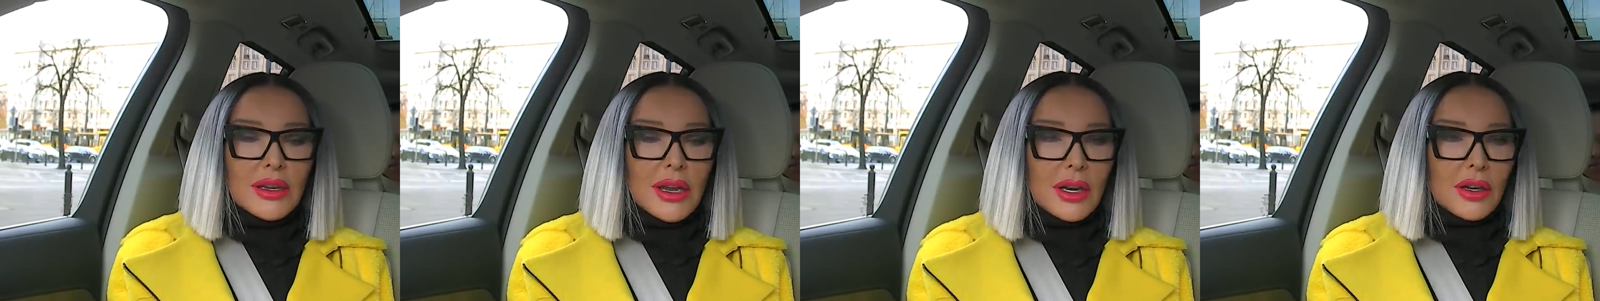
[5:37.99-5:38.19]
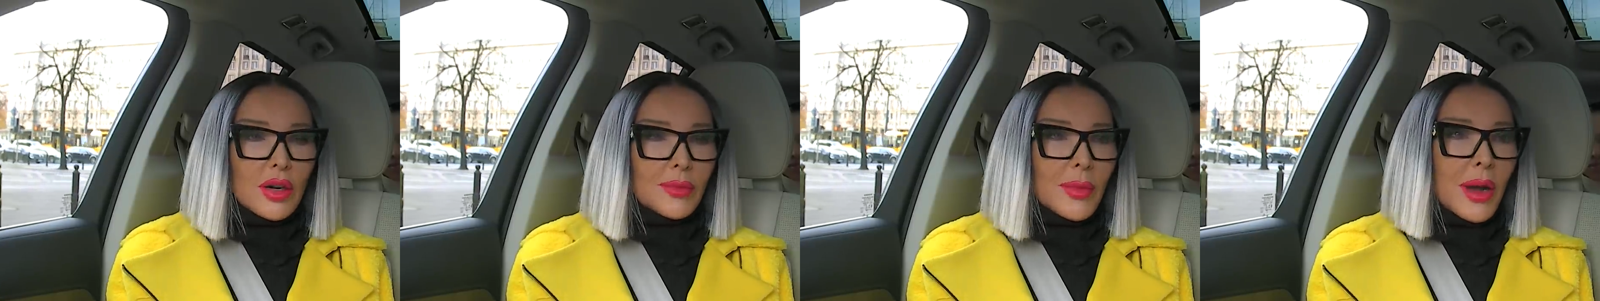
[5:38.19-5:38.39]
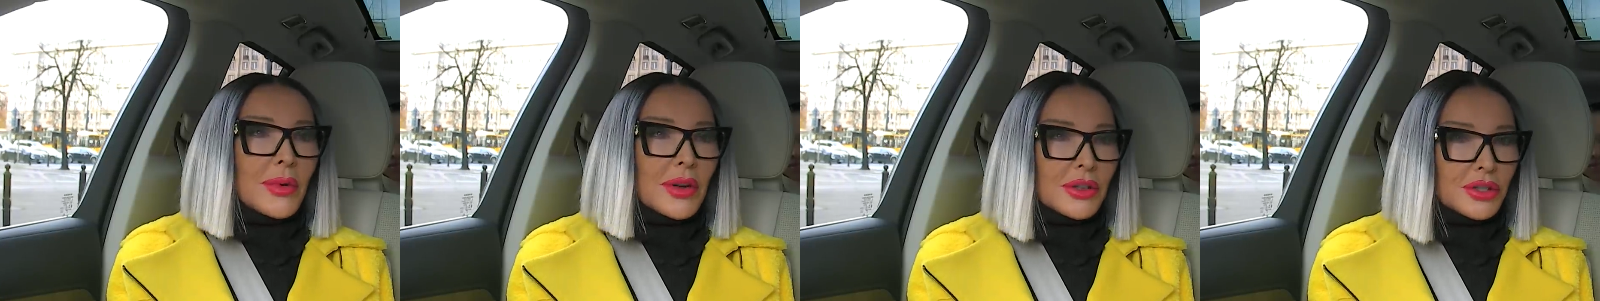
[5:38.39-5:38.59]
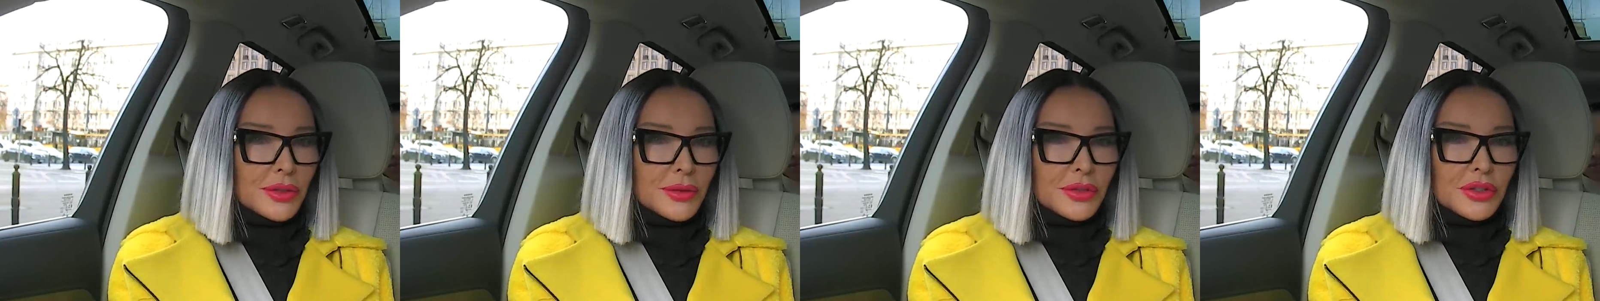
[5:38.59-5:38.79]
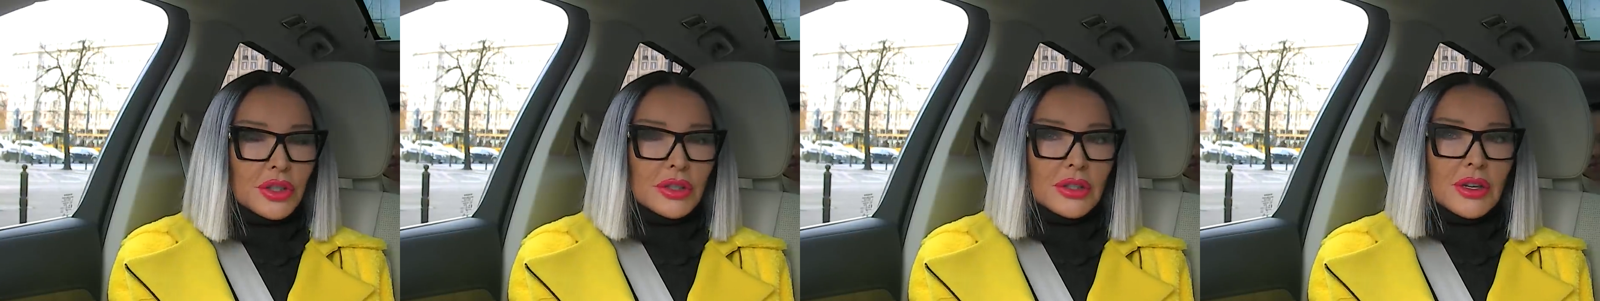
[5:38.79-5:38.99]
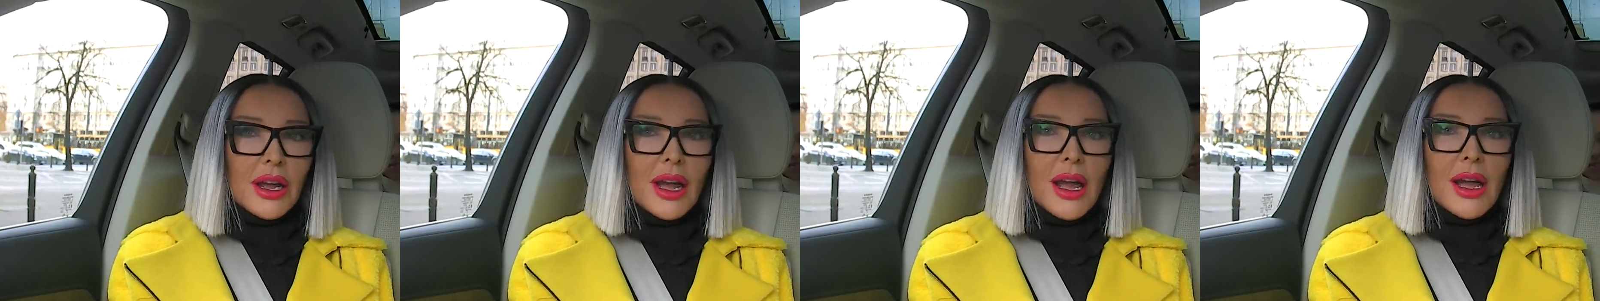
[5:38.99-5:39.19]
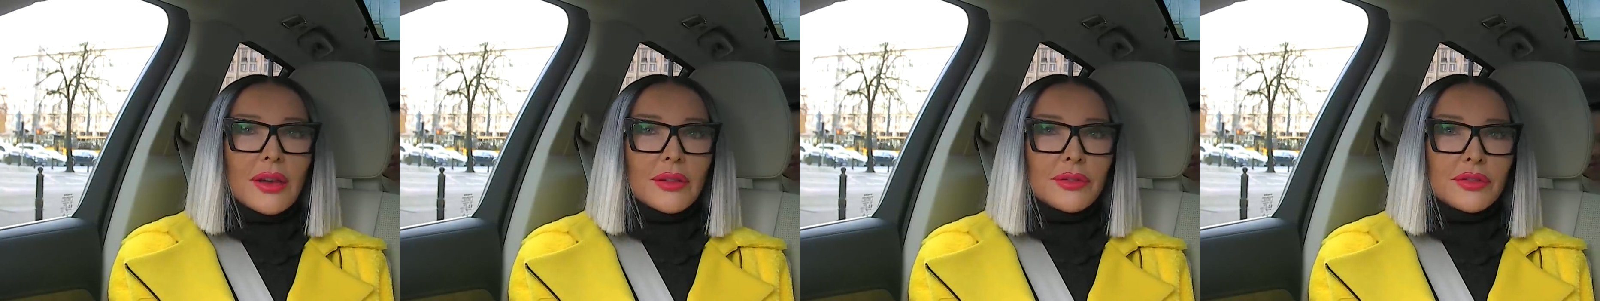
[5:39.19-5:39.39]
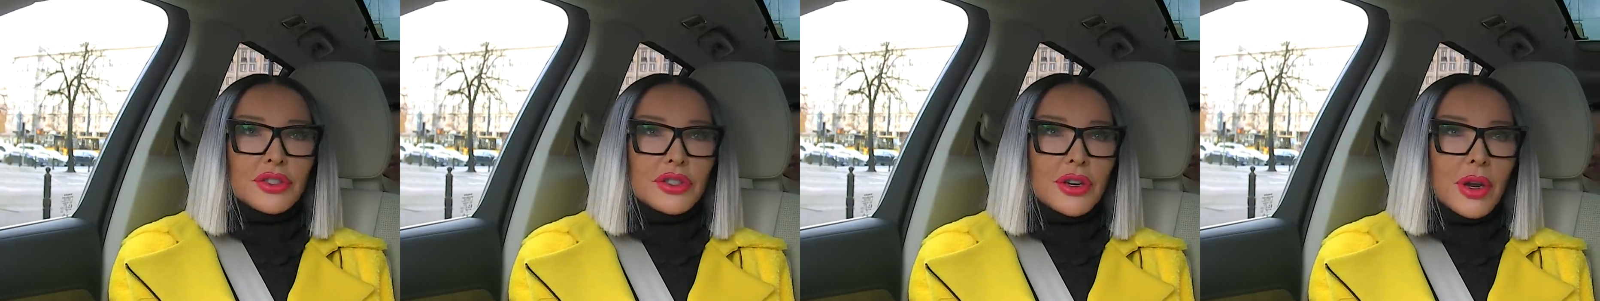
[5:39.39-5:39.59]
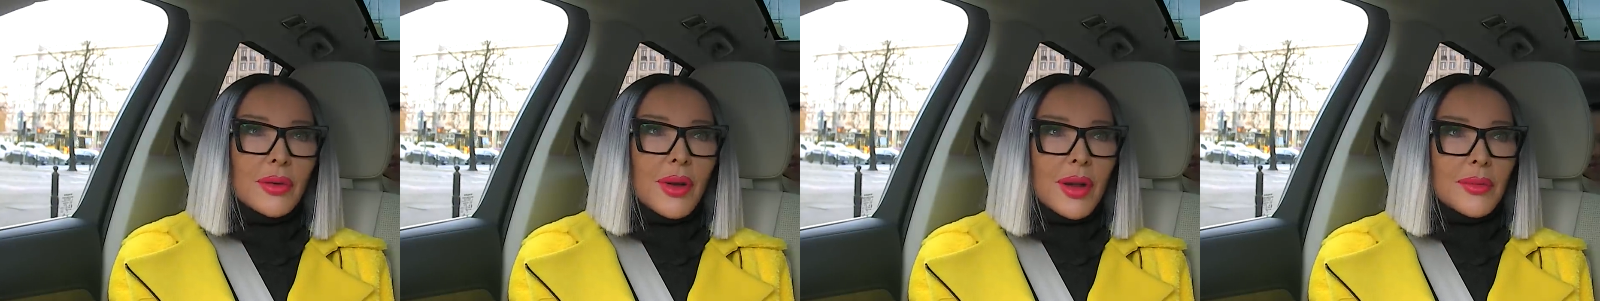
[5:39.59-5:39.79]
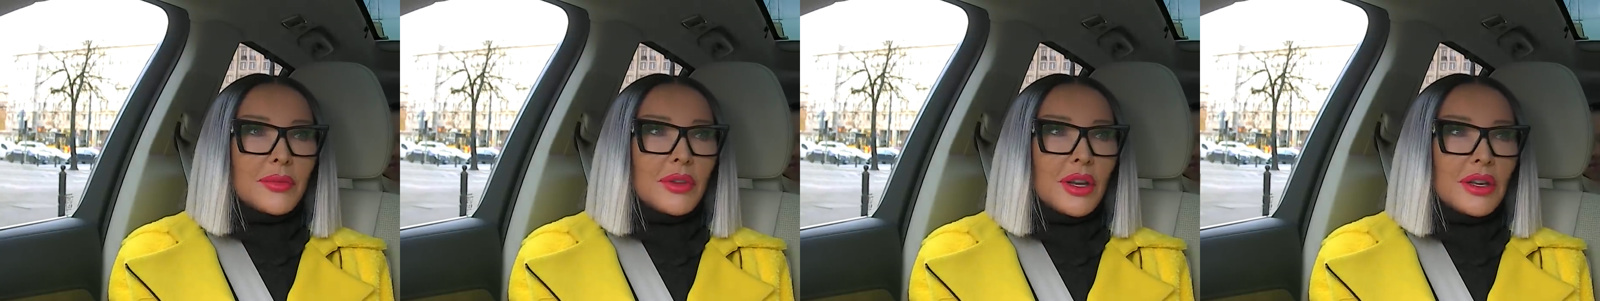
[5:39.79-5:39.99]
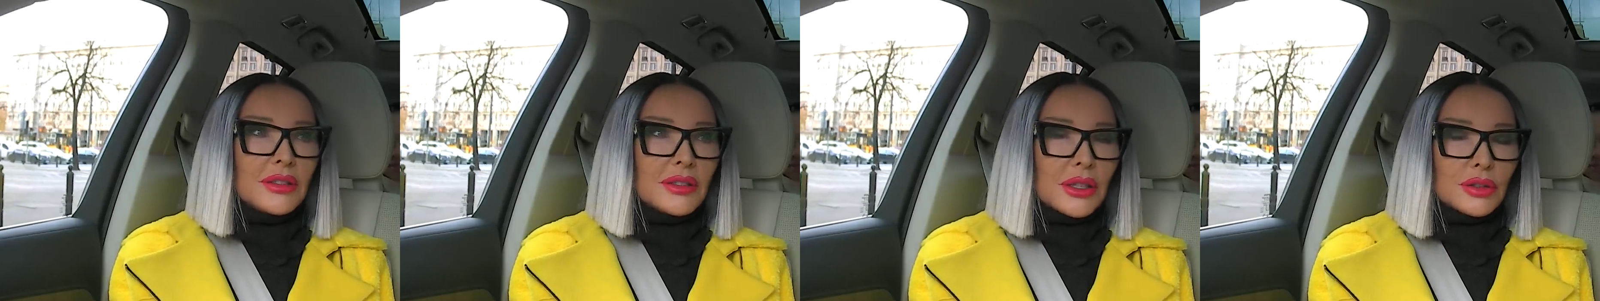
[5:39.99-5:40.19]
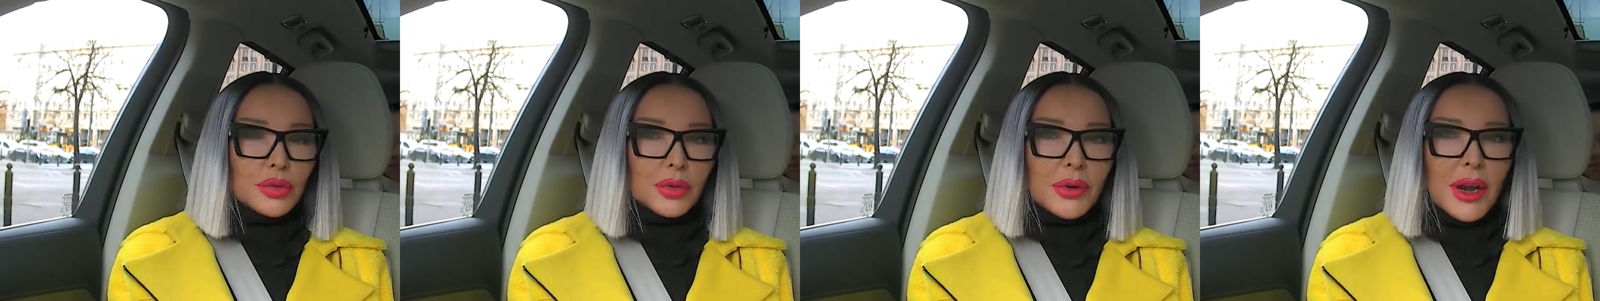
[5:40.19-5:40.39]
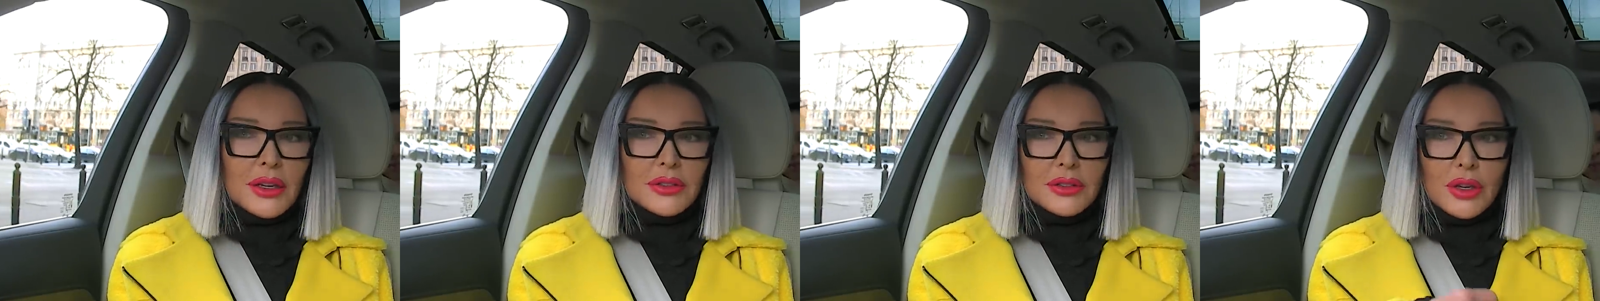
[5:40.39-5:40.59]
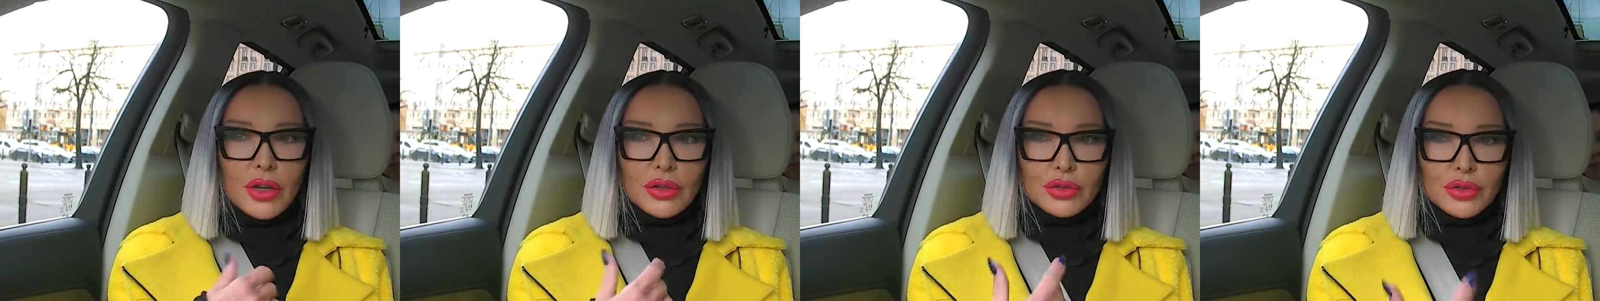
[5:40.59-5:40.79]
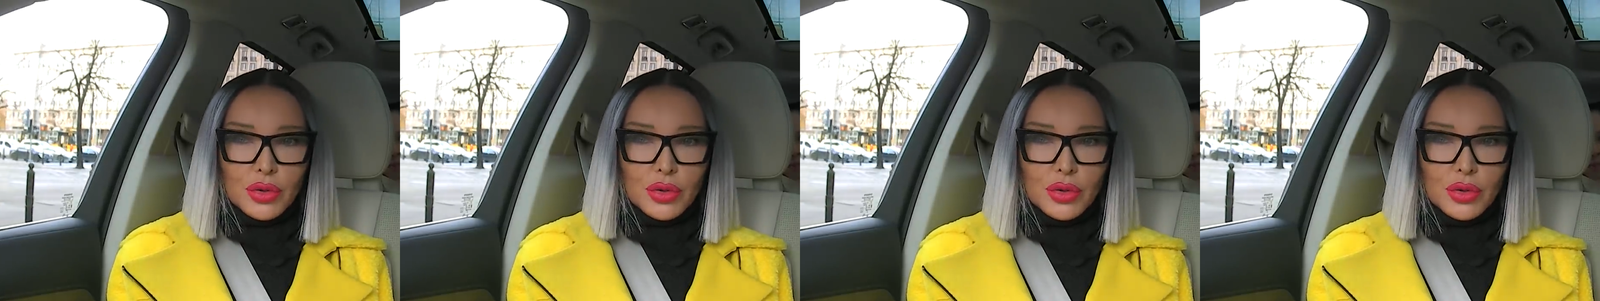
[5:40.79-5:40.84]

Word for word: Jako mała dziewczynka widziałam jej naturalne